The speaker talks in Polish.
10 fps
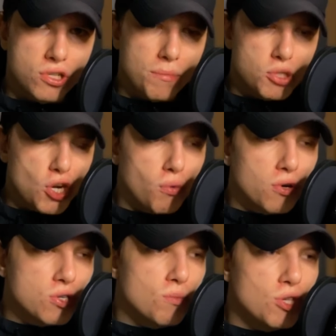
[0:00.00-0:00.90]
że
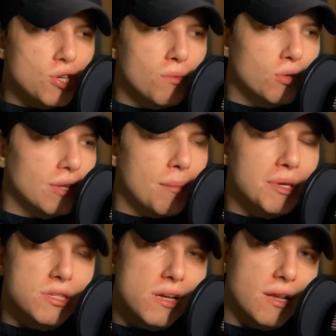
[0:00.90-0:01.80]
przełoży mi się to na
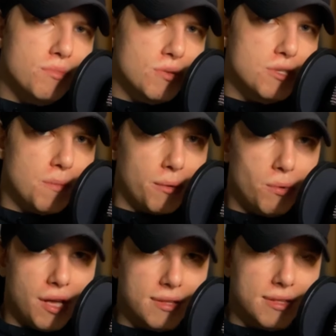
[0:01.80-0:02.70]
bycie lepszym
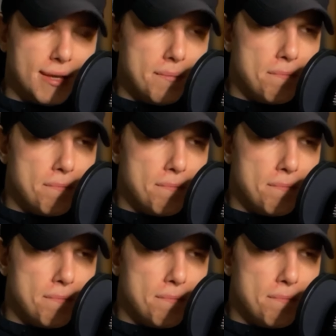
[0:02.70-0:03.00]
spekulantem,